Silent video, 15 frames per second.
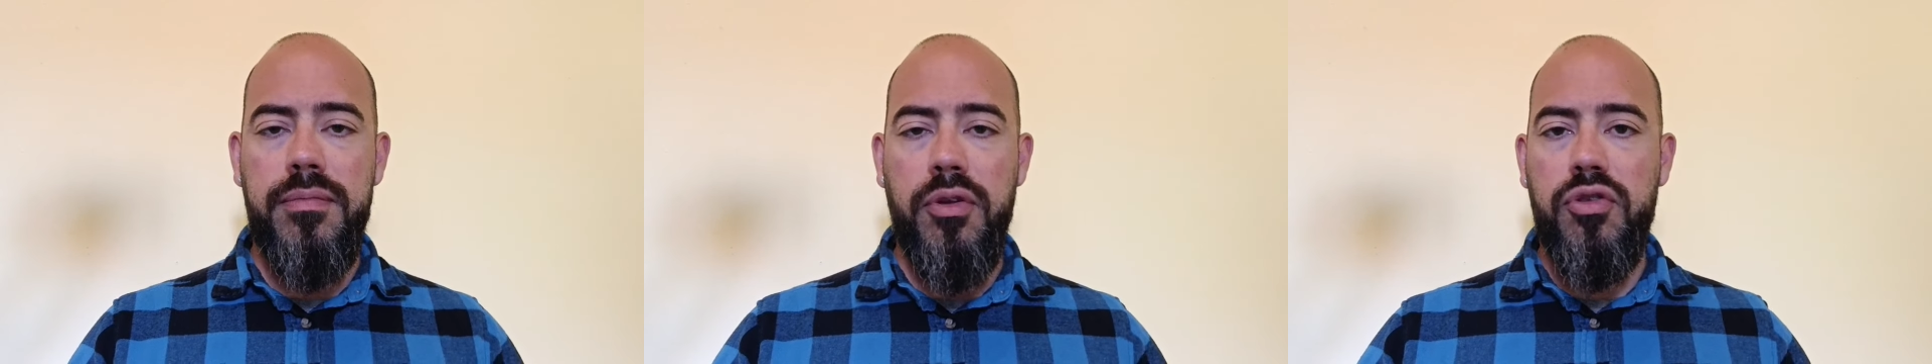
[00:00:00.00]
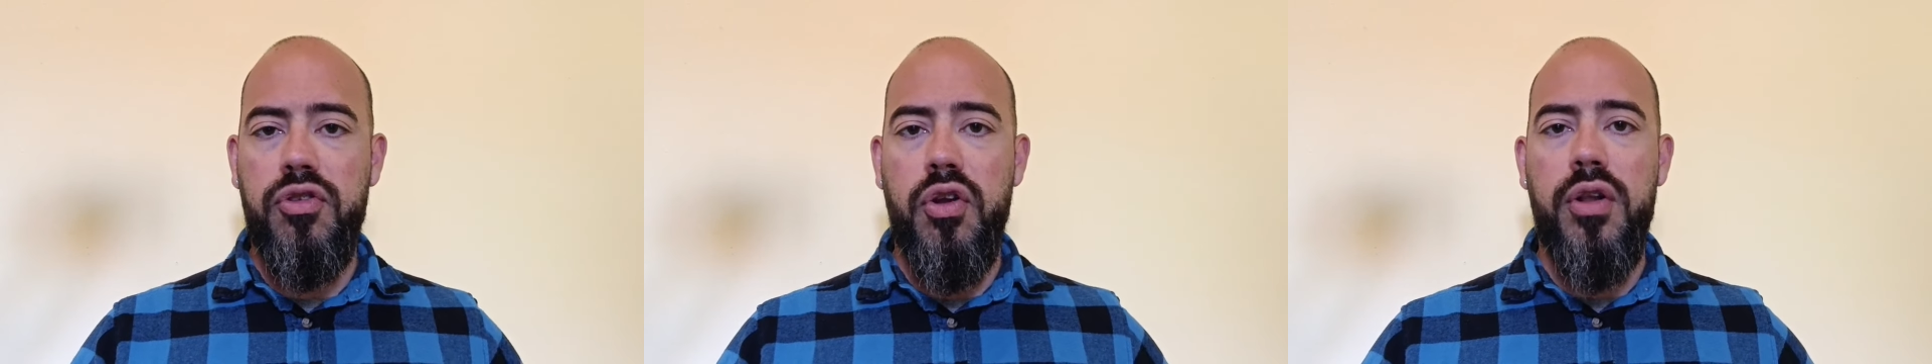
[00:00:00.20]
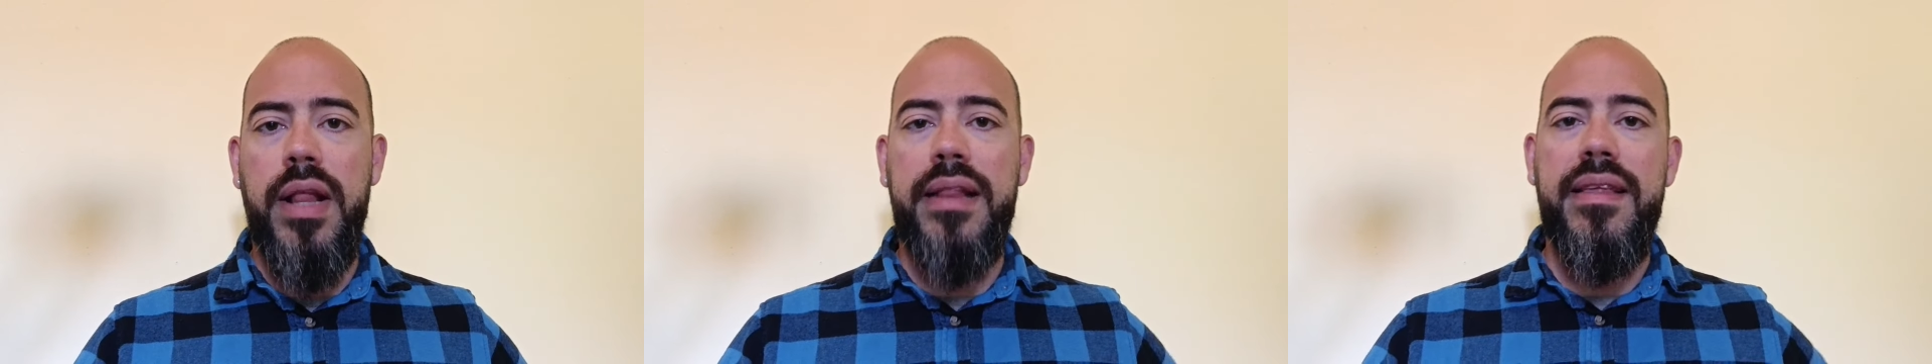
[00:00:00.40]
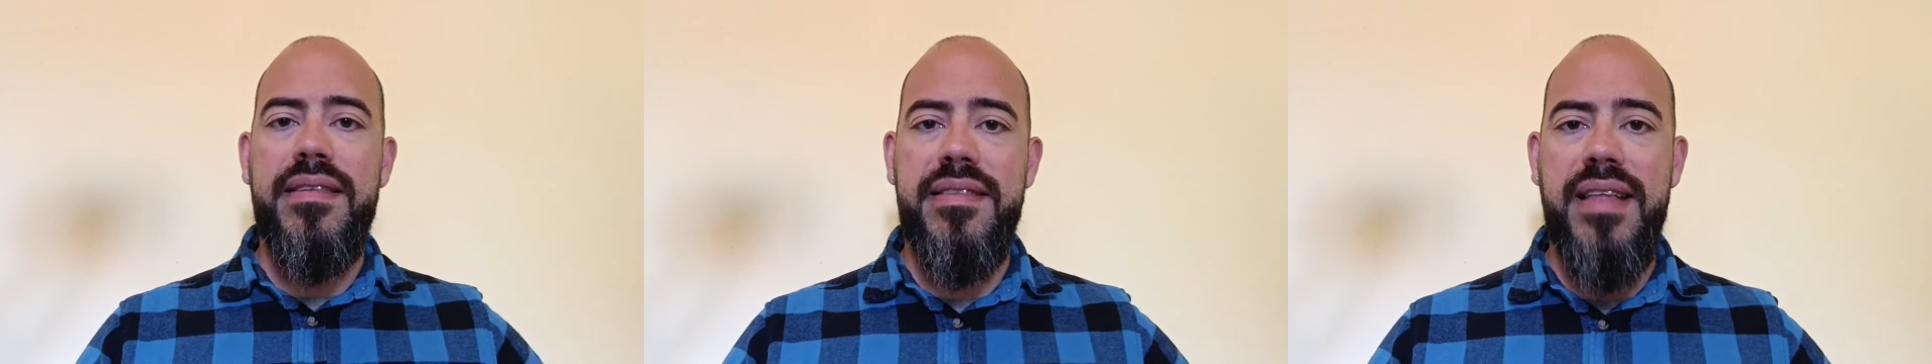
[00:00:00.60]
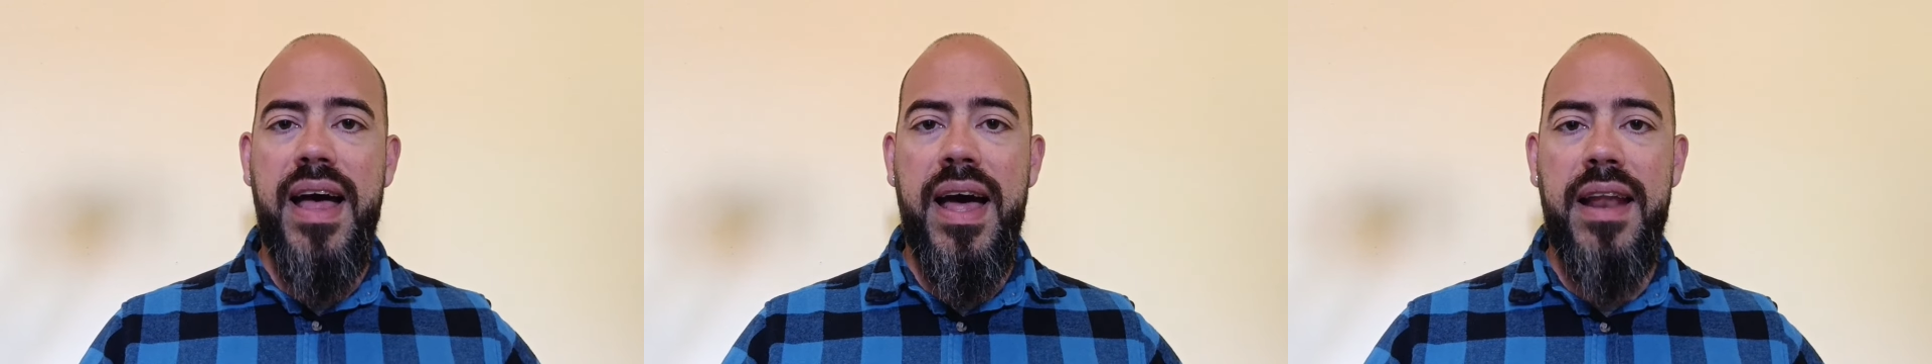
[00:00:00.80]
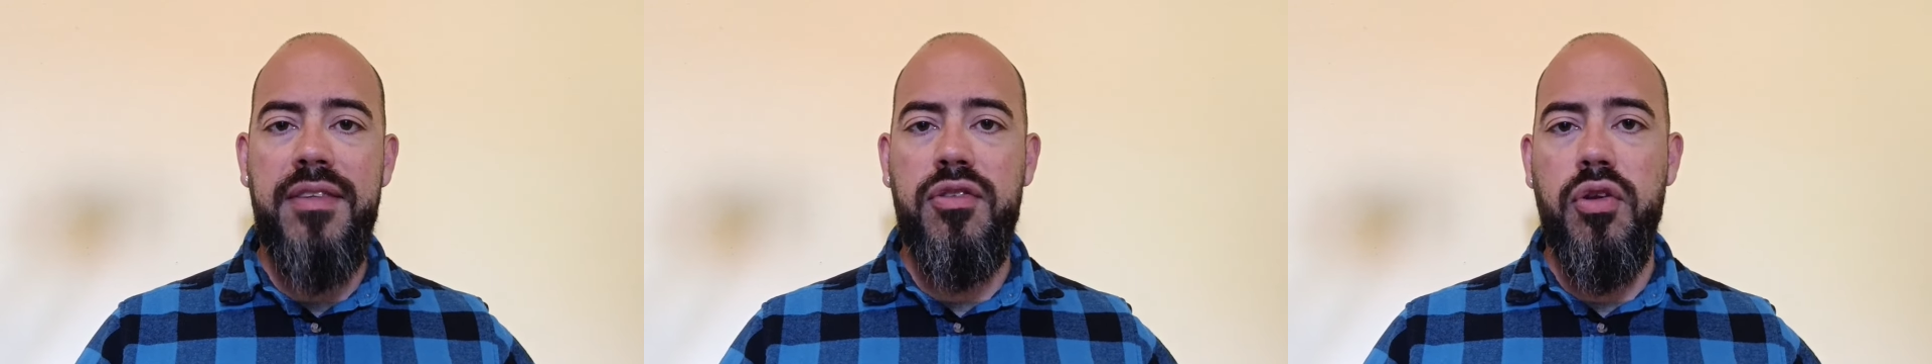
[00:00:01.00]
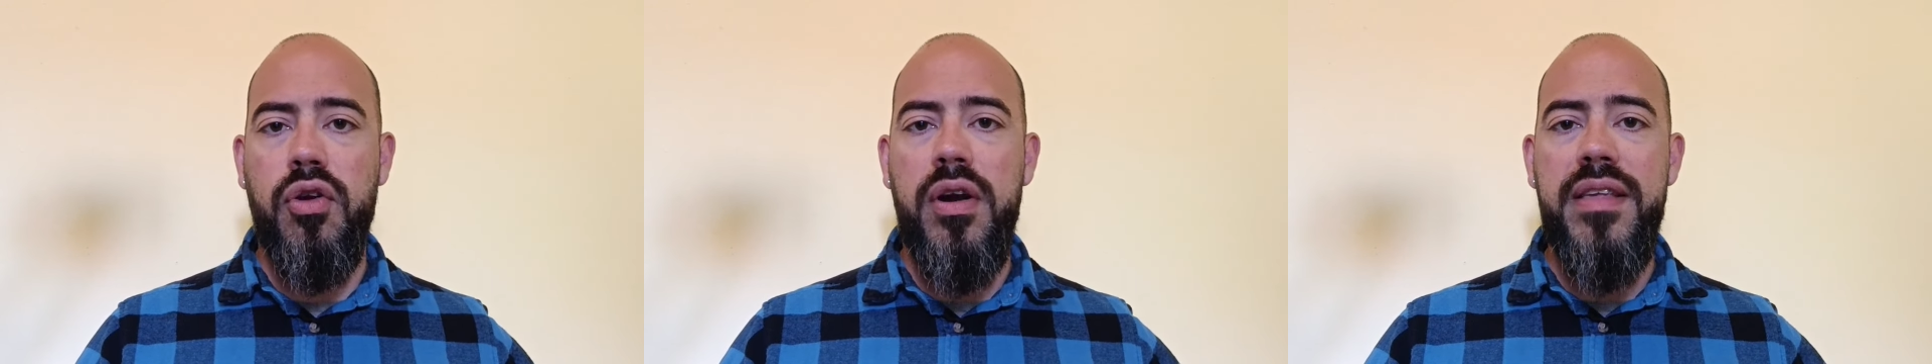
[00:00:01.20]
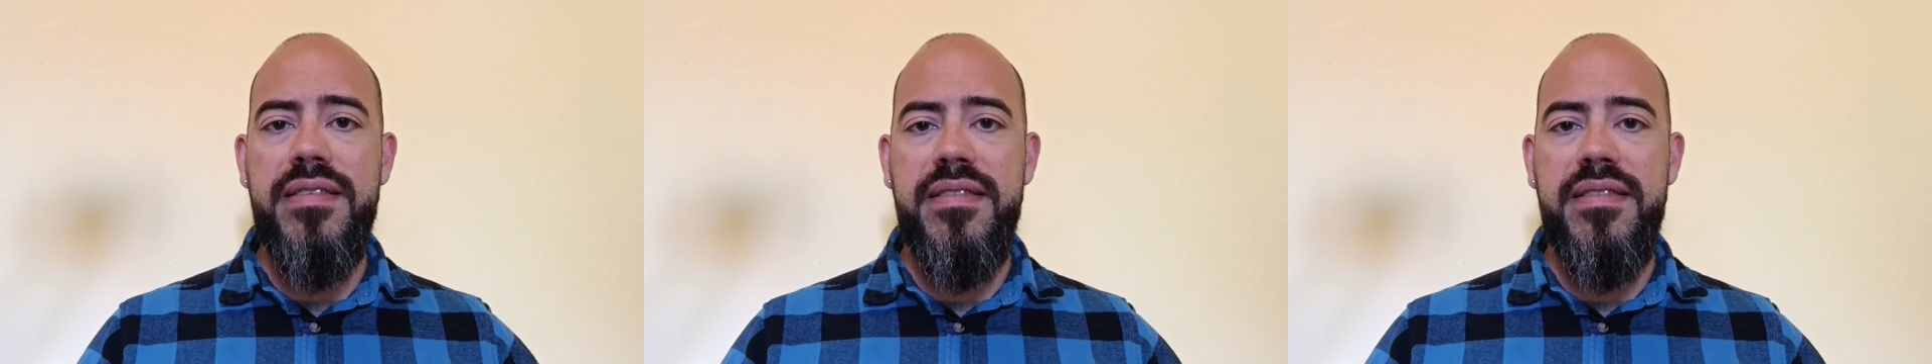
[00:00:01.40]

non sono da testare, sono le